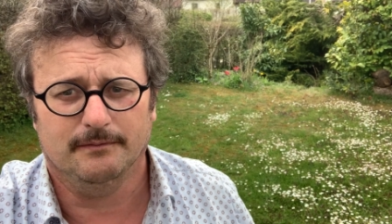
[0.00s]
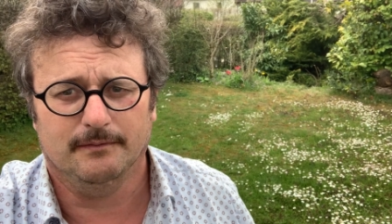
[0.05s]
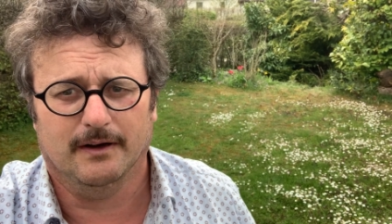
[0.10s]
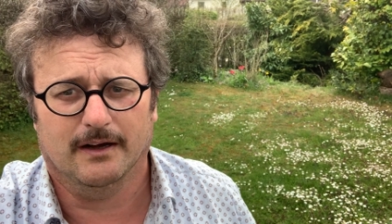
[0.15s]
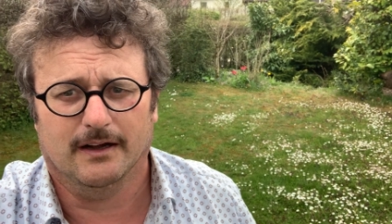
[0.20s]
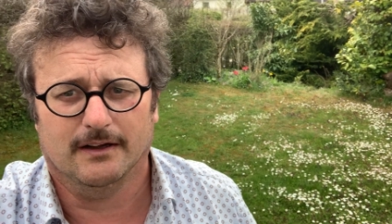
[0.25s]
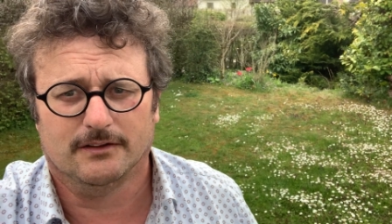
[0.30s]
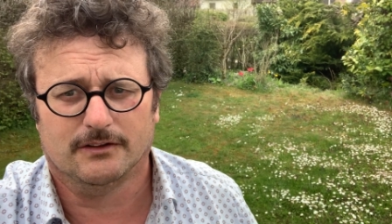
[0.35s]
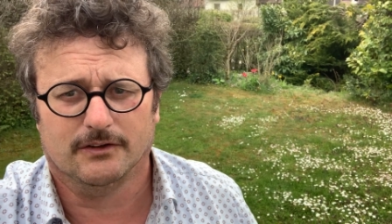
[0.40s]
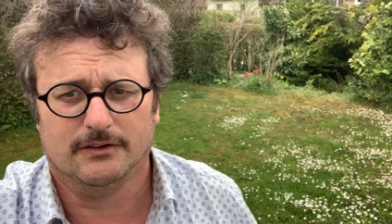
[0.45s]
Wir
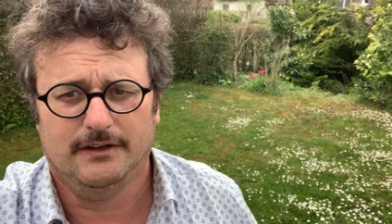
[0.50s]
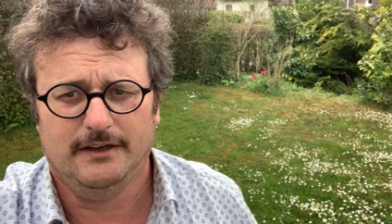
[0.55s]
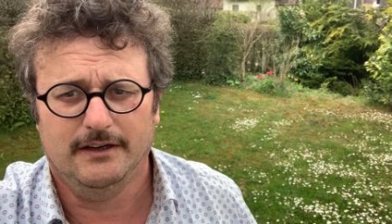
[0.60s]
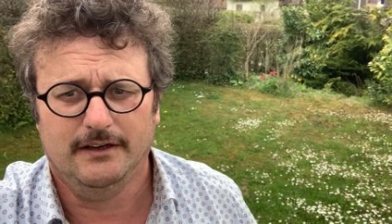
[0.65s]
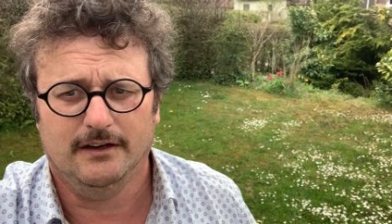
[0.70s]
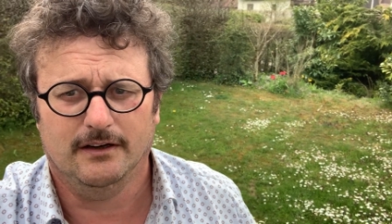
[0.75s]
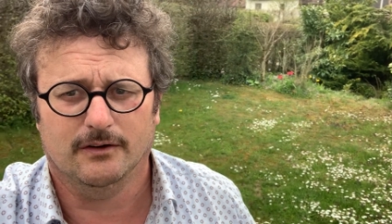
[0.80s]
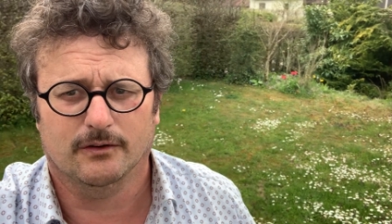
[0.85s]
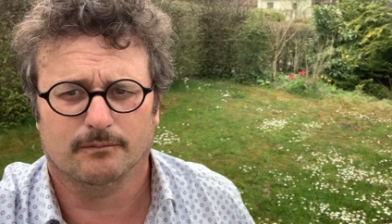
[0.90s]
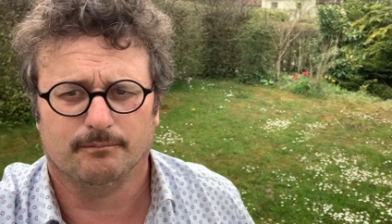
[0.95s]
haben hier
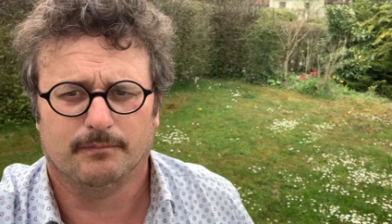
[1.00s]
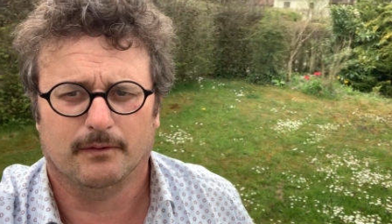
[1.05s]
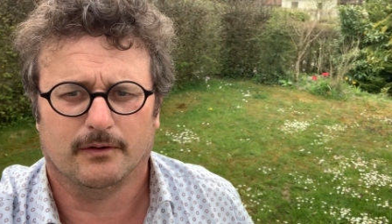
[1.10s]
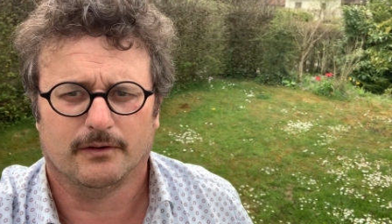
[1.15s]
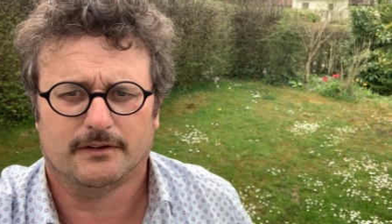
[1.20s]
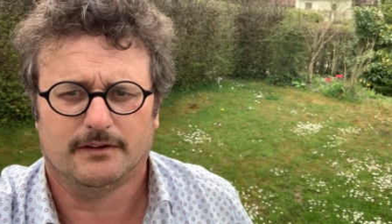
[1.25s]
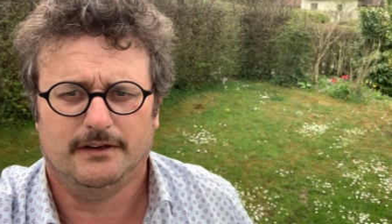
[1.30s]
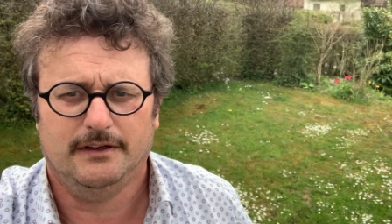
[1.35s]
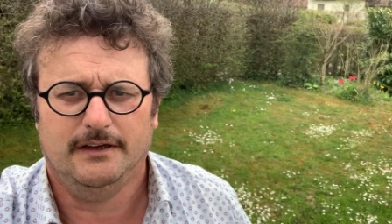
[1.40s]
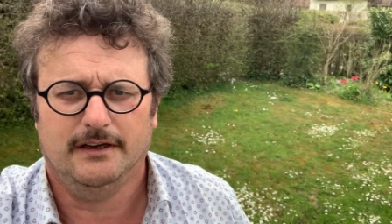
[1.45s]
hinten noch
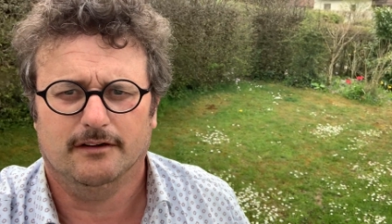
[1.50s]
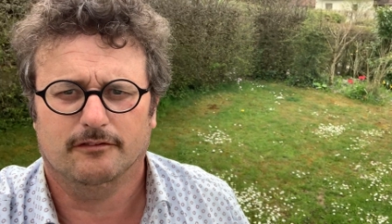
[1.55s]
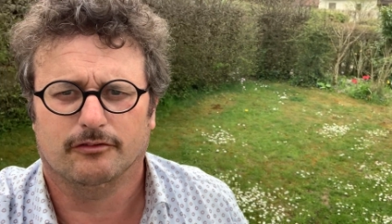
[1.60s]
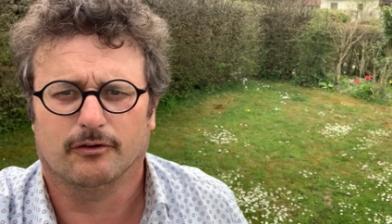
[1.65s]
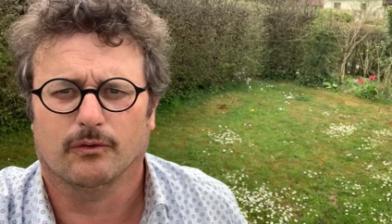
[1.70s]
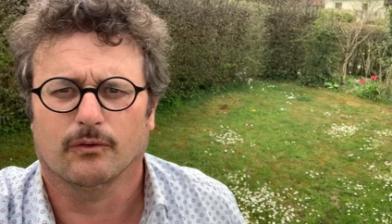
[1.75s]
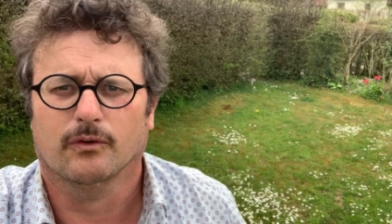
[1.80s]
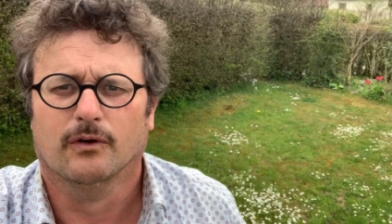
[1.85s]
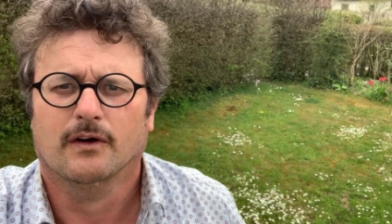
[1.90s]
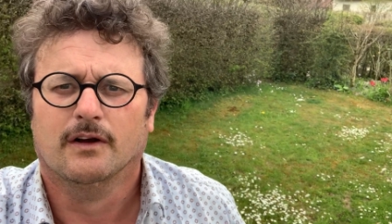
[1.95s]
Partien,
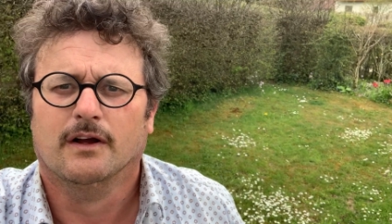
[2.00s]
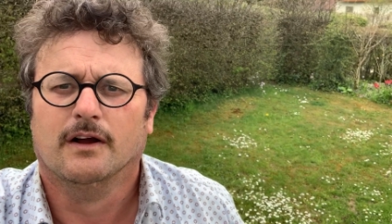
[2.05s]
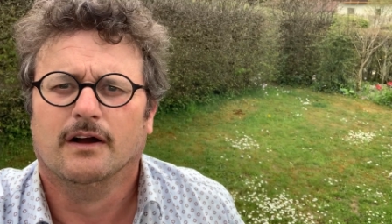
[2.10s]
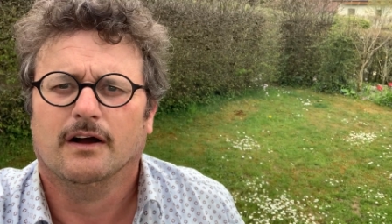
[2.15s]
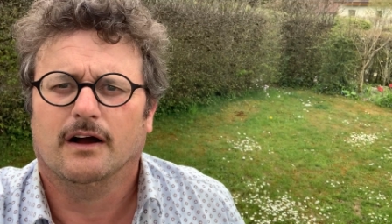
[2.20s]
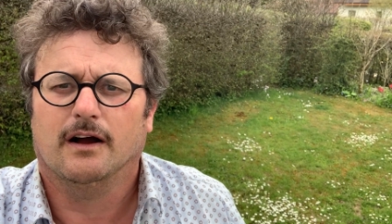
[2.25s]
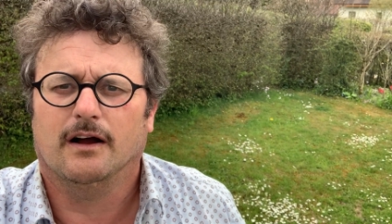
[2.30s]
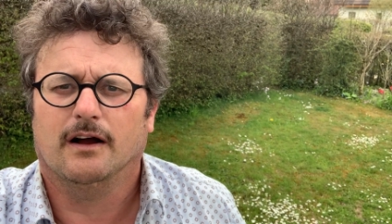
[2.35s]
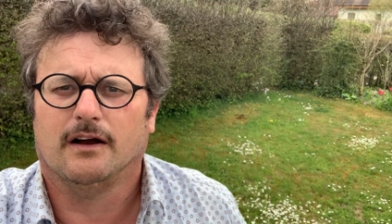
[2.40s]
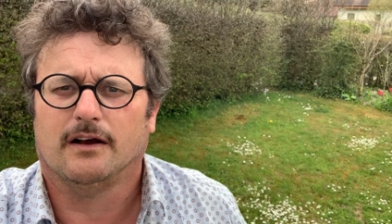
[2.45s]
wo
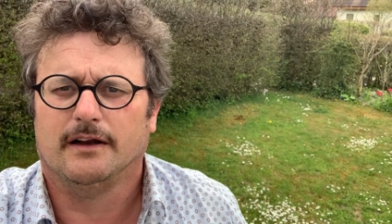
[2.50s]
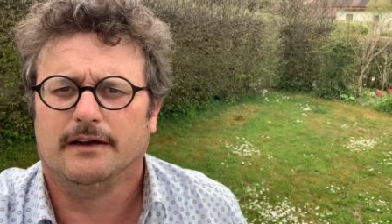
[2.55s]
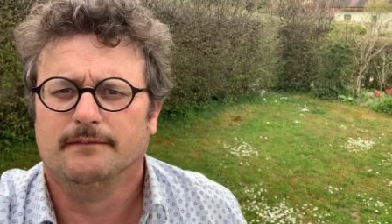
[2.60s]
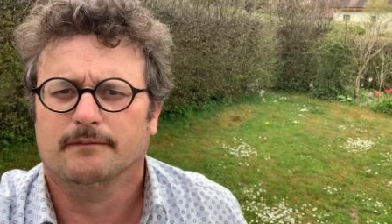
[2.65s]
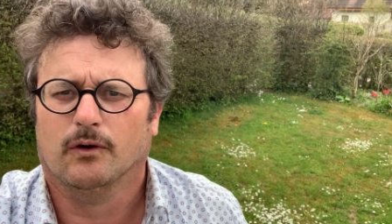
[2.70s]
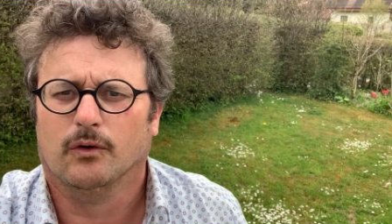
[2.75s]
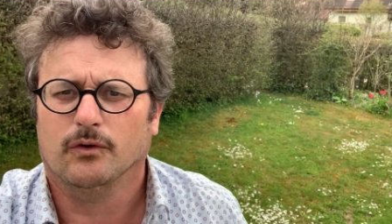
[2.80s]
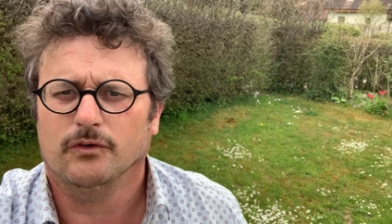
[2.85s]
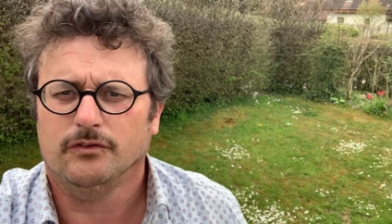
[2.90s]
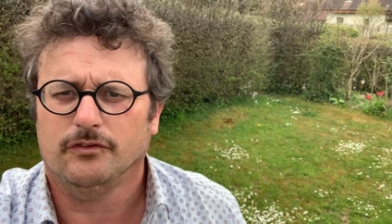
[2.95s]
äh, ein bisschen
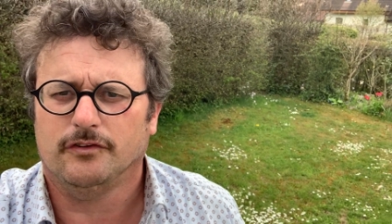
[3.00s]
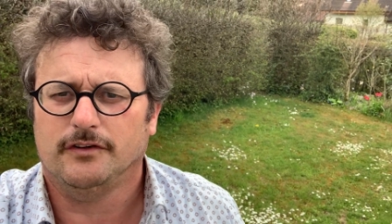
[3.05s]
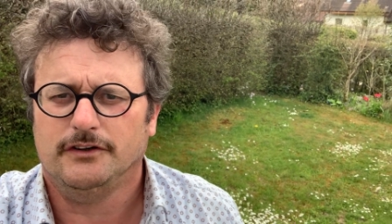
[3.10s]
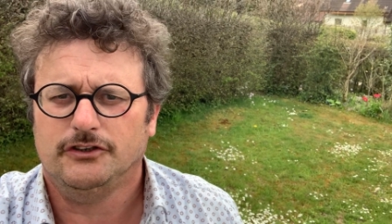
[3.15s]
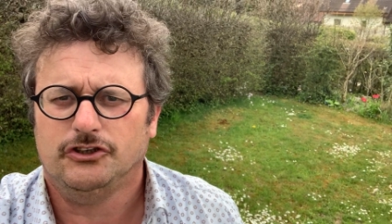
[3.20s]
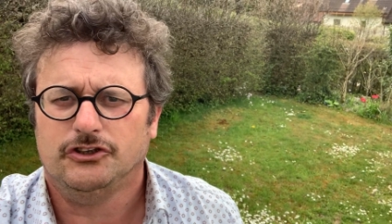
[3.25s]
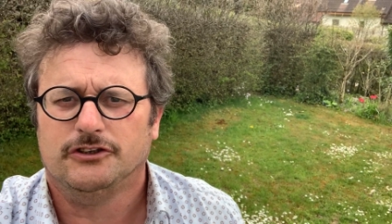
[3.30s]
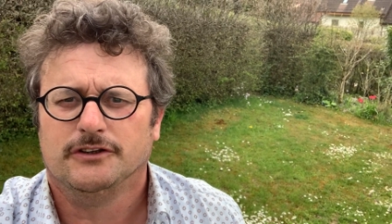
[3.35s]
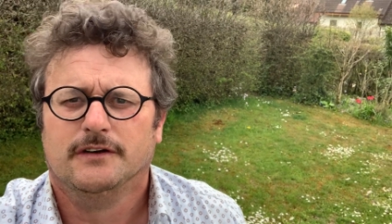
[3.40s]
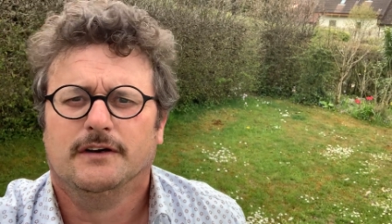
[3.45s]
Moos
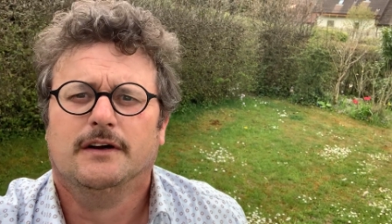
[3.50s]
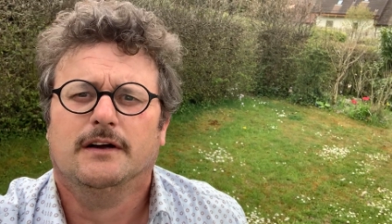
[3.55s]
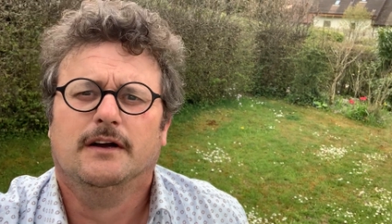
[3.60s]
ist.